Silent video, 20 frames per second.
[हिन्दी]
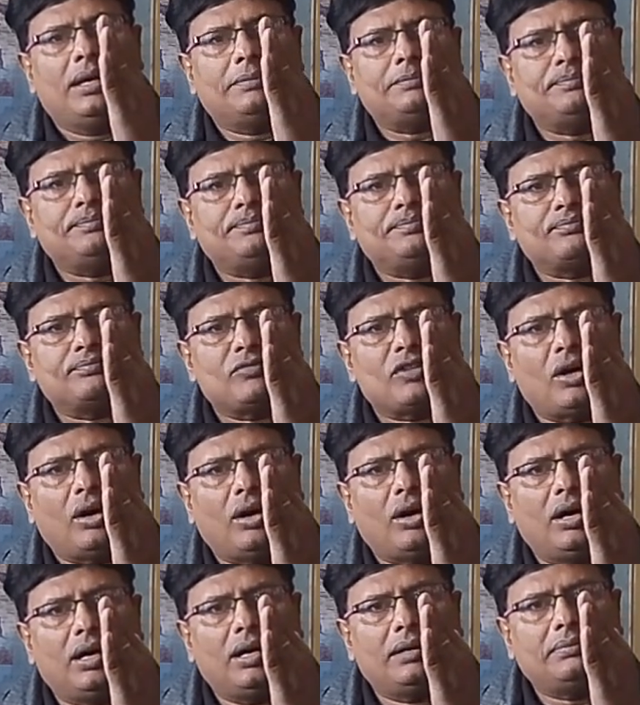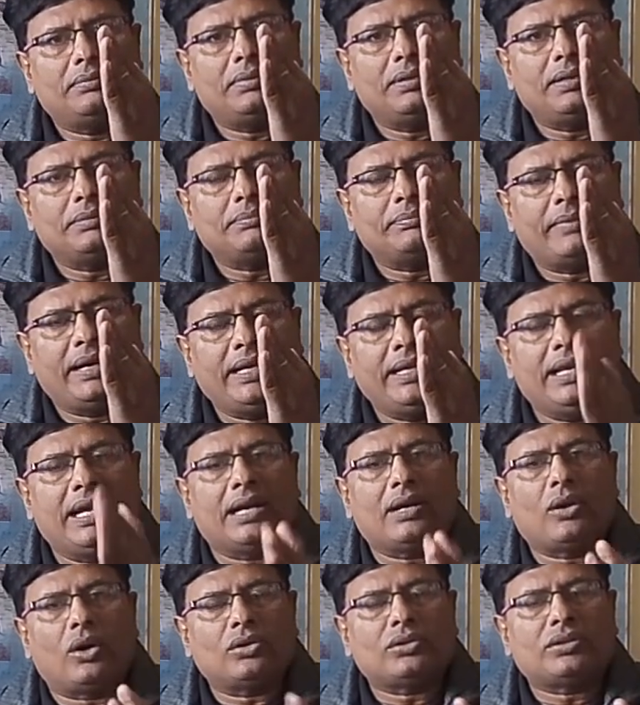आ,
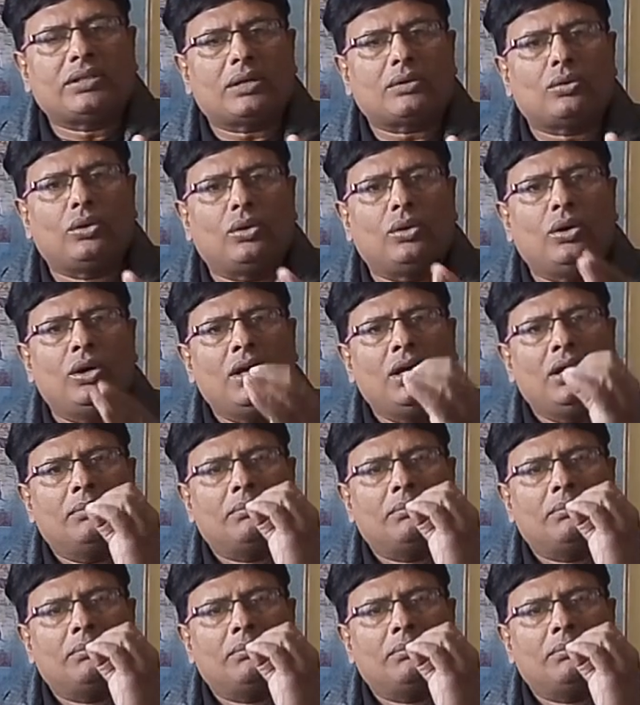महिला डॉक्टर को